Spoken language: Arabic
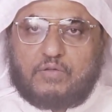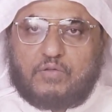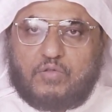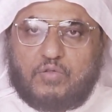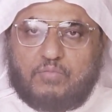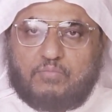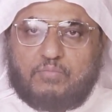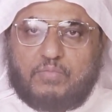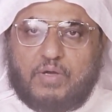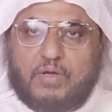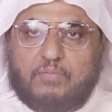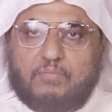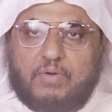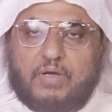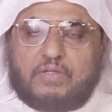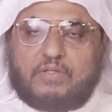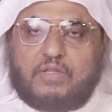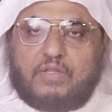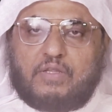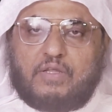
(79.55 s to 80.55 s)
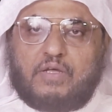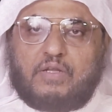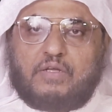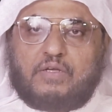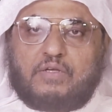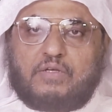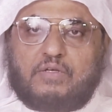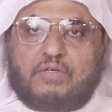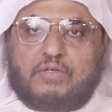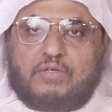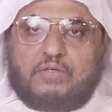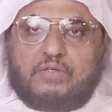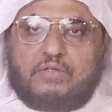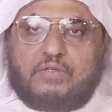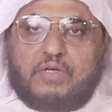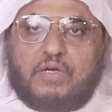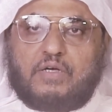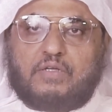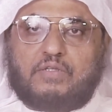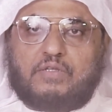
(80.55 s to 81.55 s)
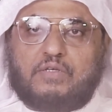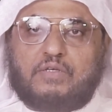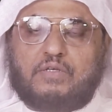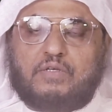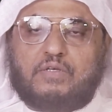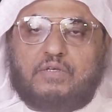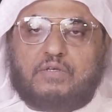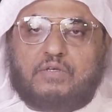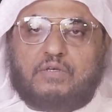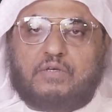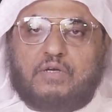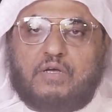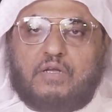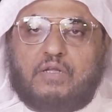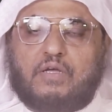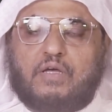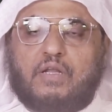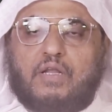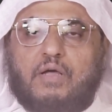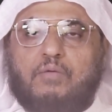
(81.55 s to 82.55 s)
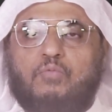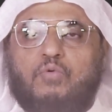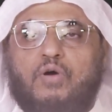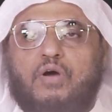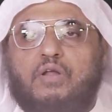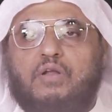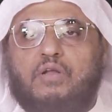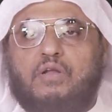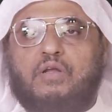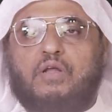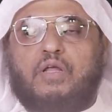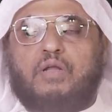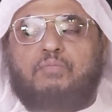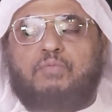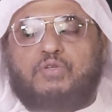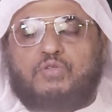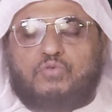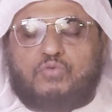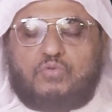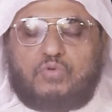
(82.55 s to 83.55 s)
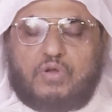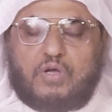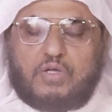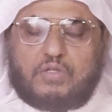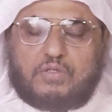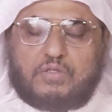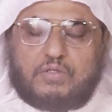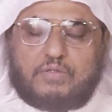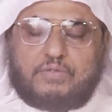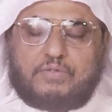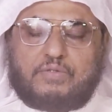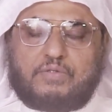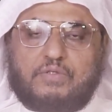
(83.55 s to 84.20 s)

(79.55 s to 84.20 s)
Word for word: ثم بعد ذلك ياتي الكلام عن المجرورات